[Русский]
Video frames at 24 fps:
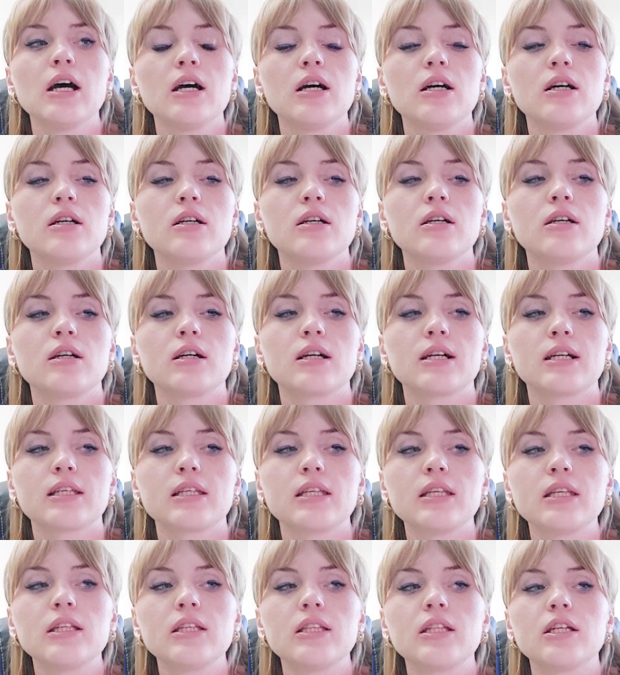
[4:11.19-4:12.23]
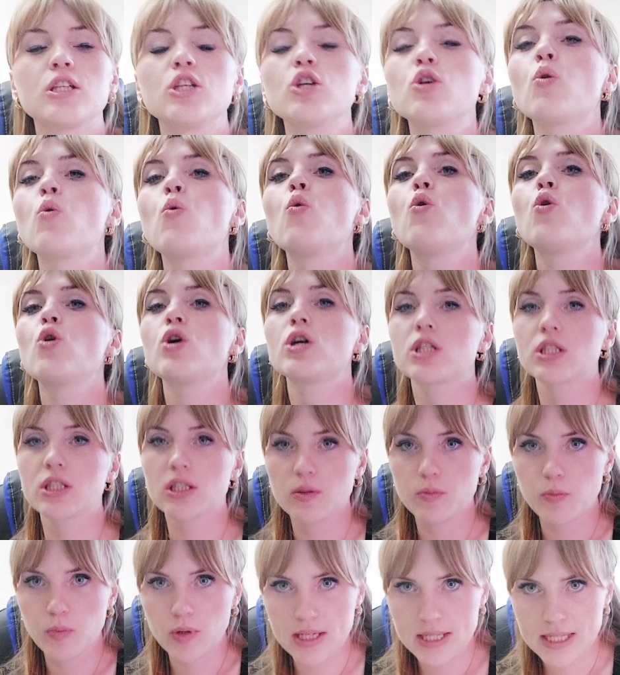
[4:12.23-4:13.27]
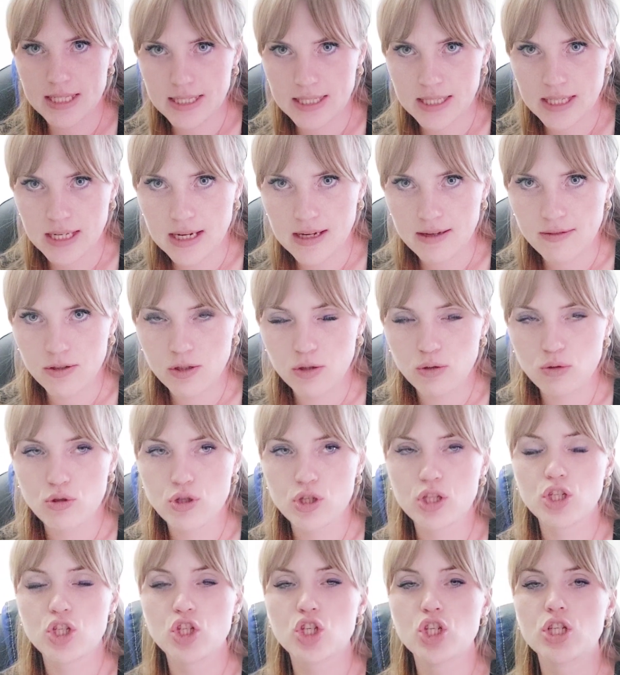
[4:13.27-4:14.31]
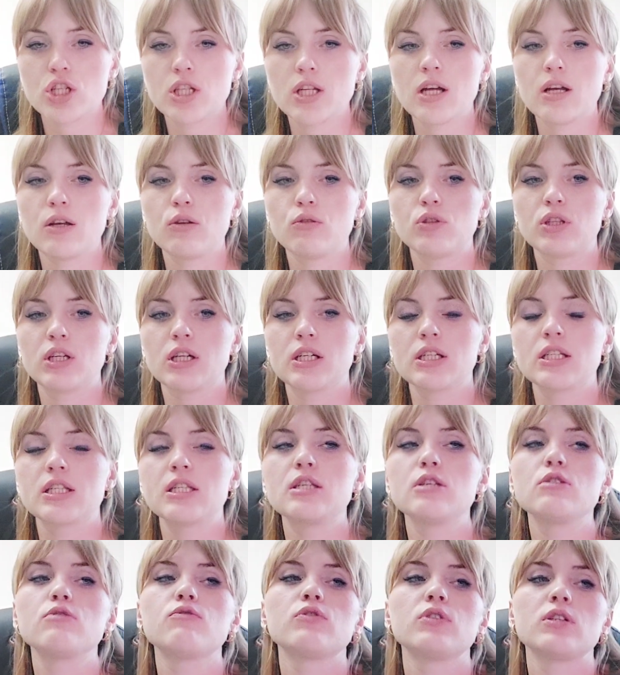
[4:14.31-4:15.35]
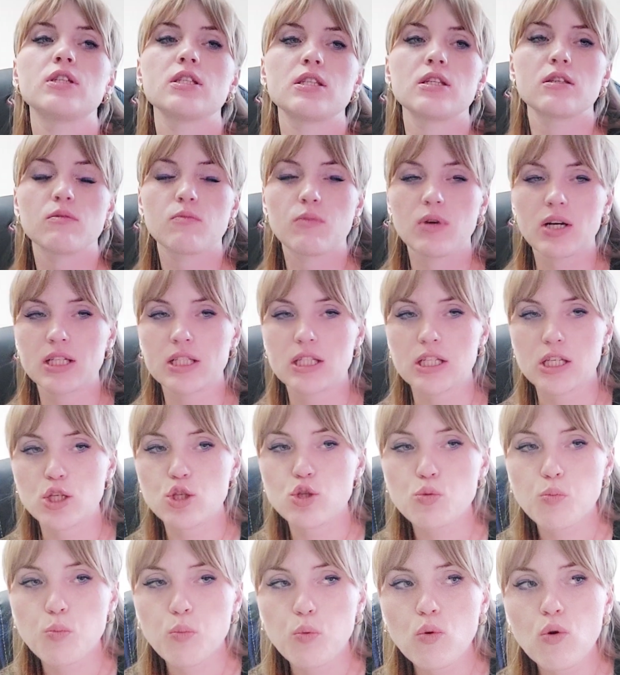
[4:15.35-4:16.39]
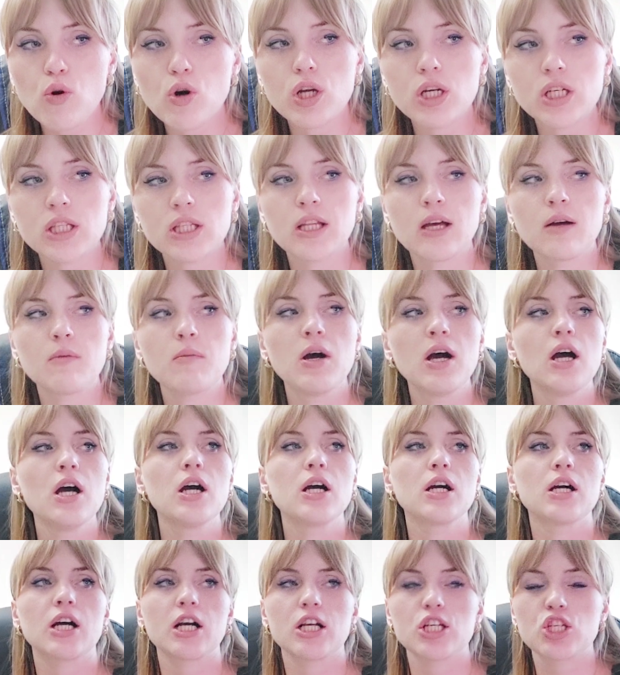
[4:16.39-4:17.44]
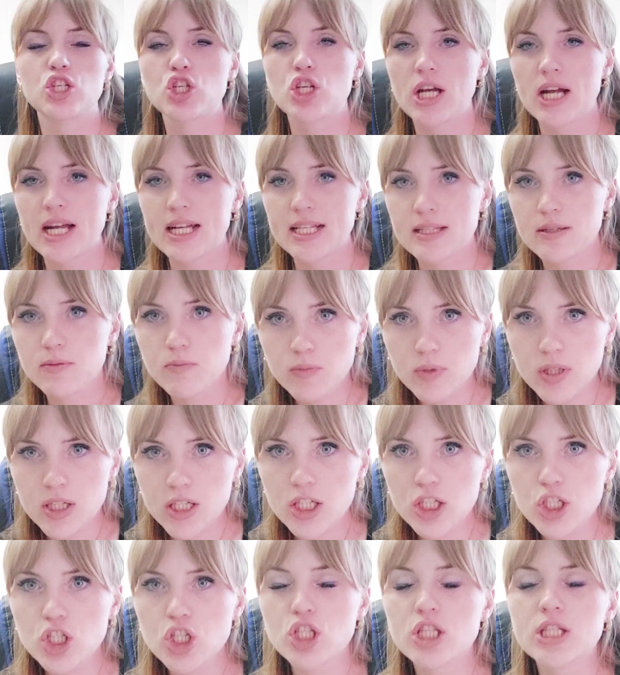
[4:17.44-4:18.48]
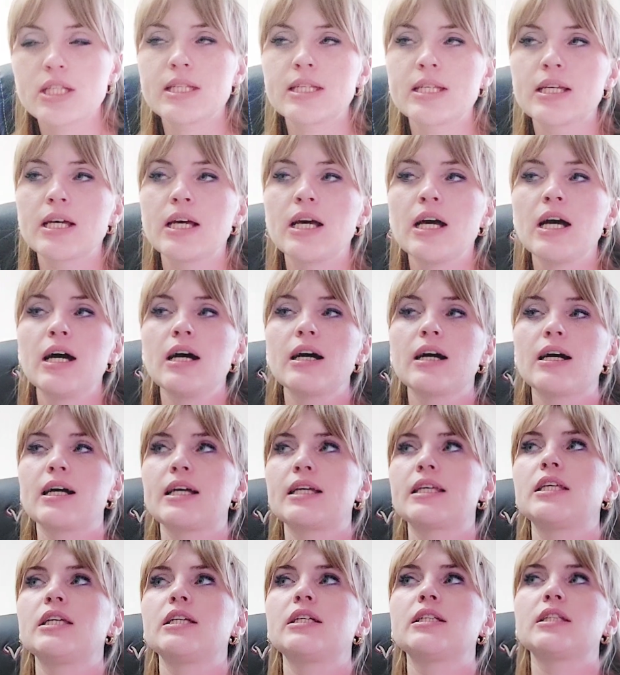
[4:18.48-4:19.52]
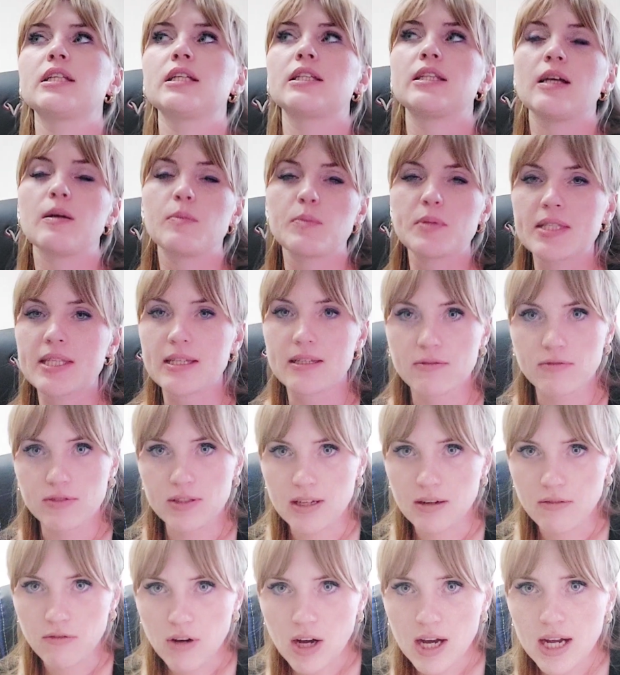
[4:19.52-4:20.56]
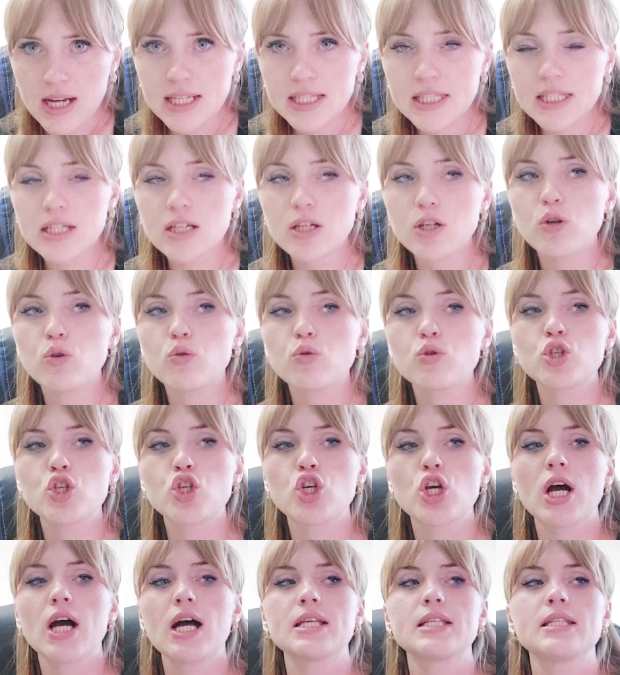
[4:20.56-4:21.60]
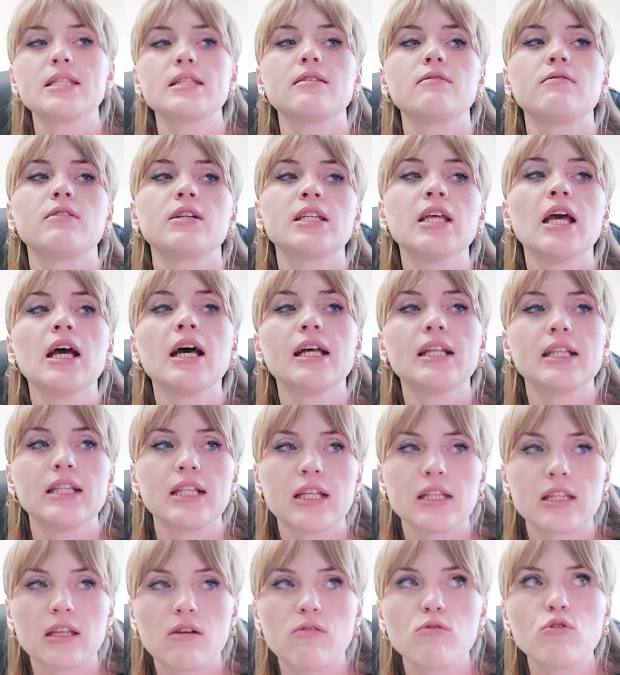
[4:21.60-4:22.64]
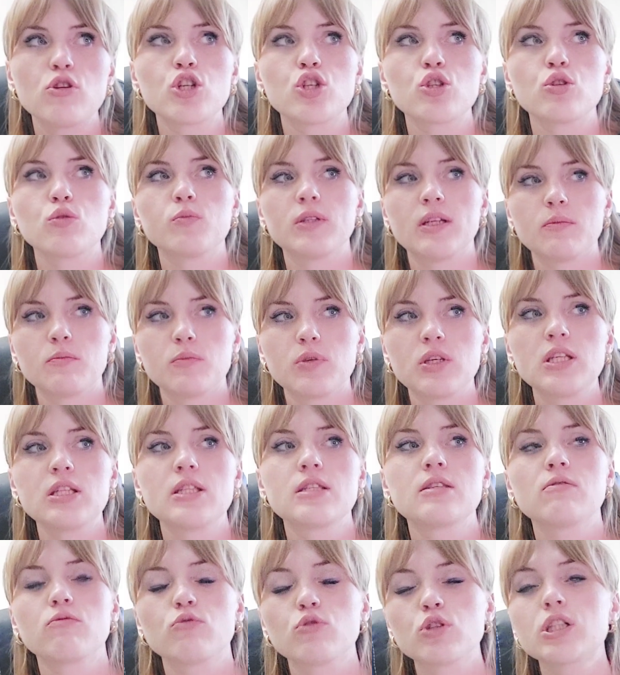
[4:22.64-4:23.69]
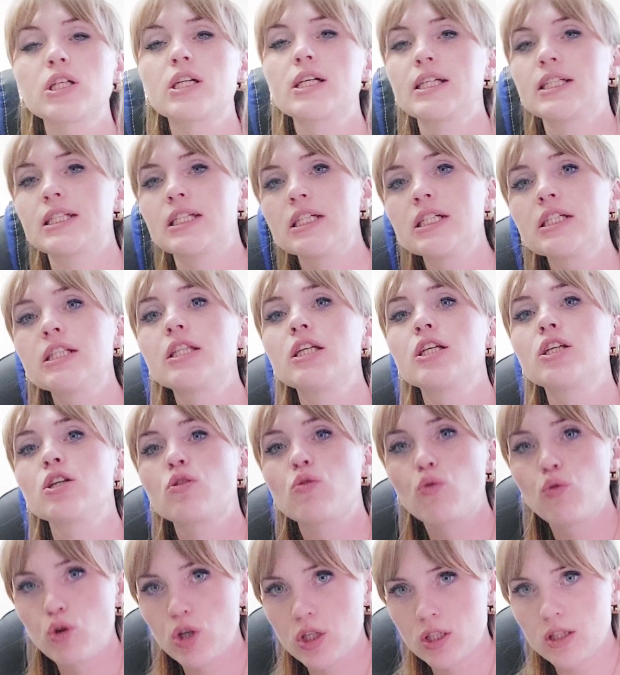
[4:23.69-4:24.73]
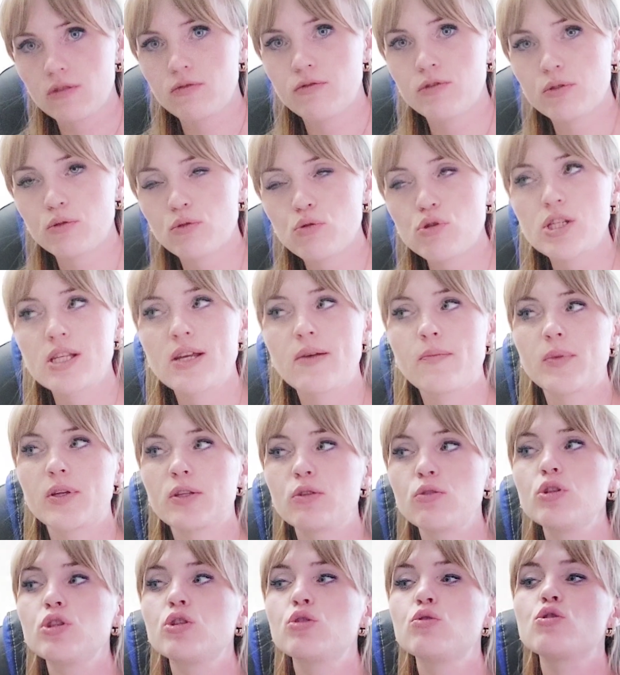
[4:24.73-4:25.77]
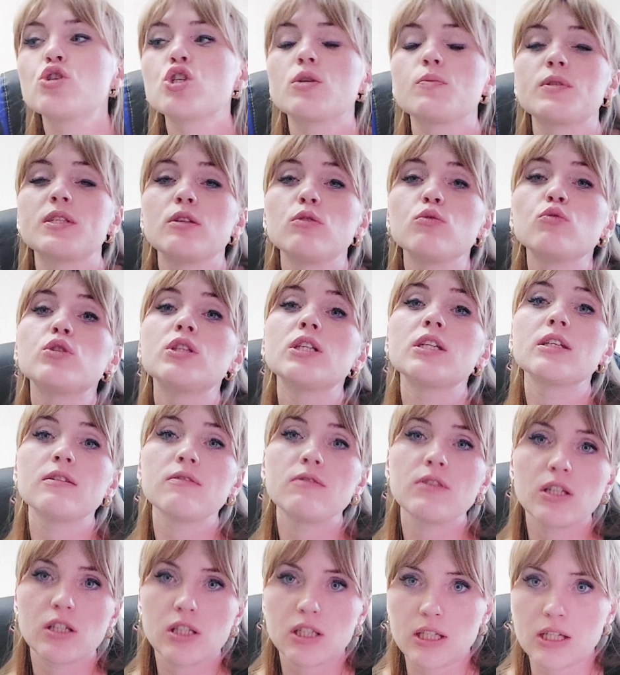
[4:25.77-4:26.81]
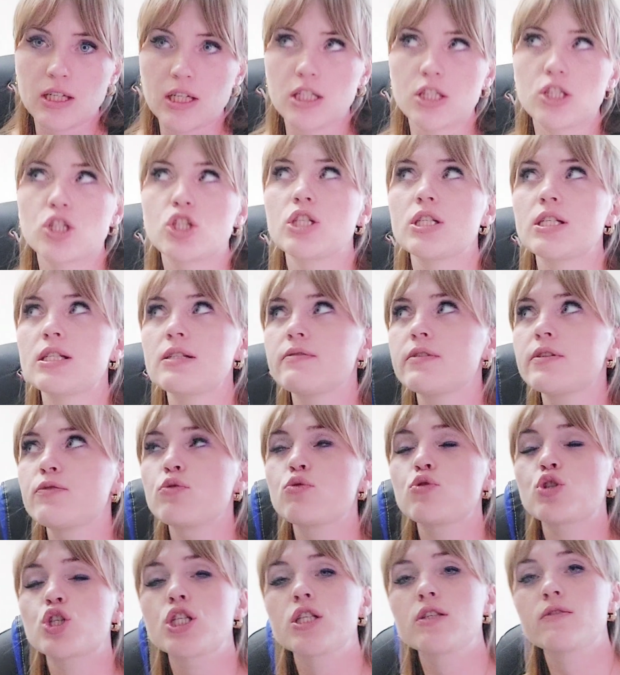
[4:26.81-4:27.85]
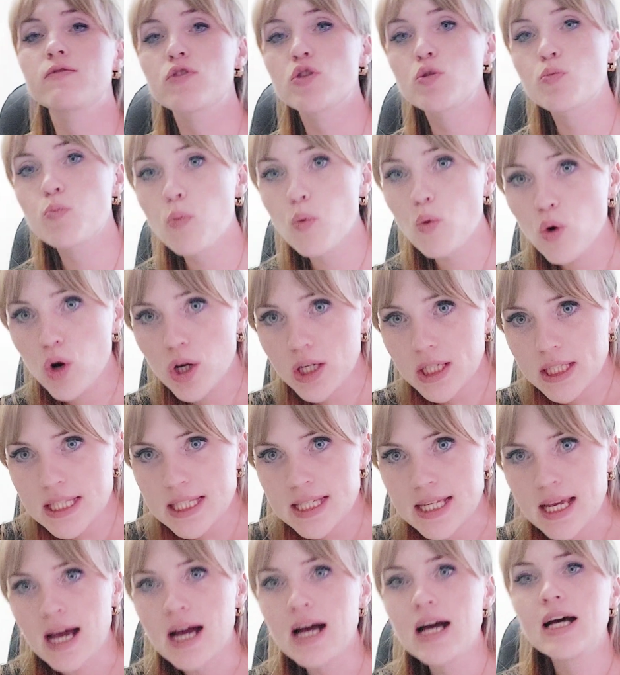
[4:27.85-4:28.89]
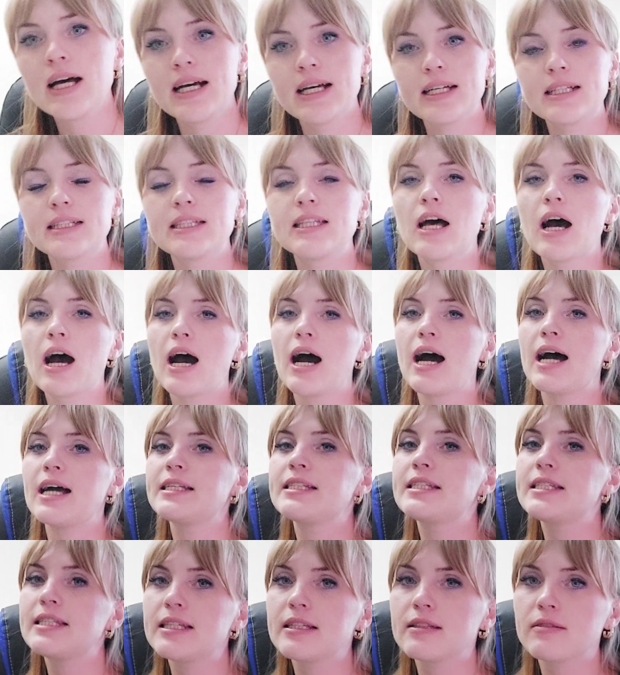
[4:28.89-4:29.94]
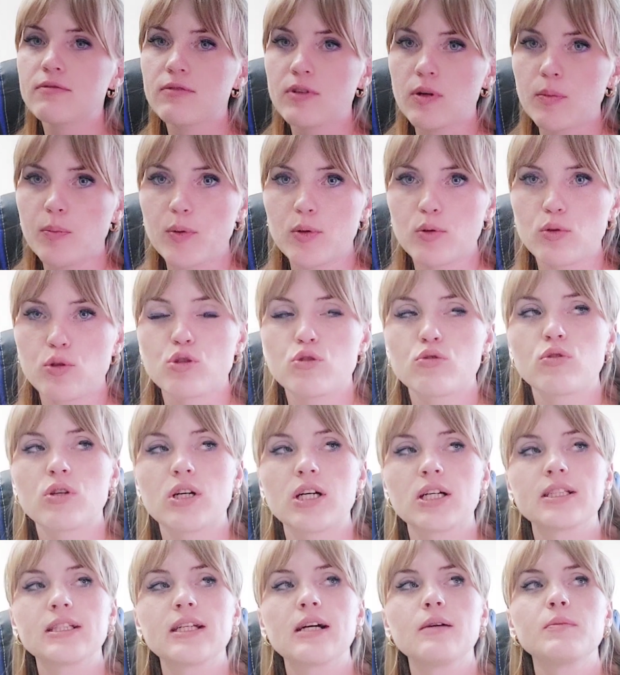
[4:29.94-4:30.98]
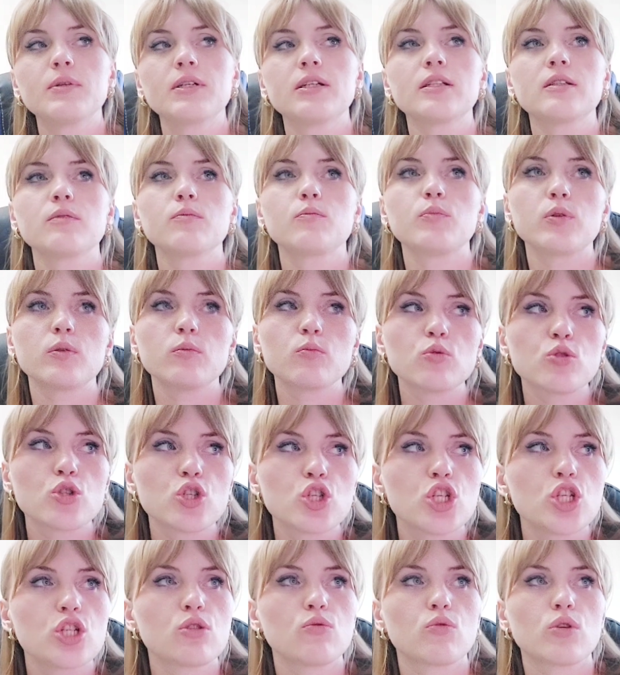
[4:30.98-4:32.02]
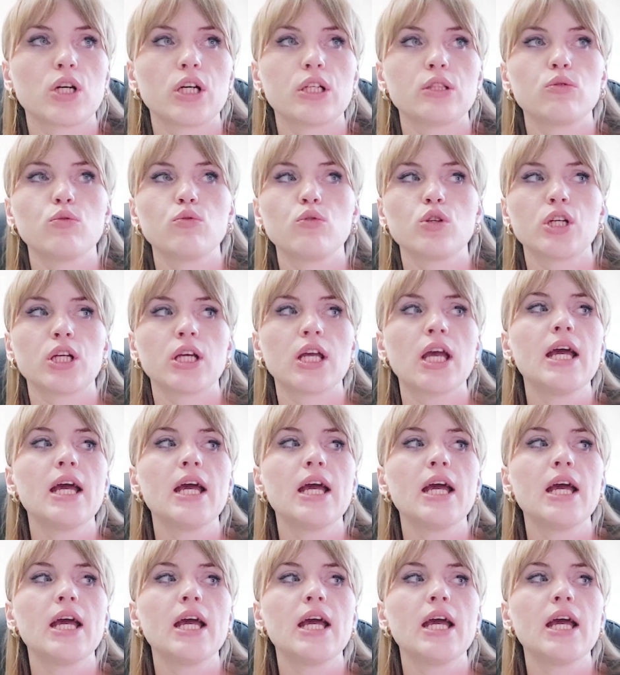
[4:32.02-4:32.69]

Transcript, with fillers: э, какие-то рекорды поставить, то есть начинают активно заниматься спортом, качать мышцы, каких-то там соревнованиях участвовать для того, чтобы добиться вот каких-то рекордов. И, друзья мои, ну это тоже тоже абсолютно неверно. Конечно, если вы всю жизнь в спорте, это один вопрос. Но когда мы говорим про мужчину, который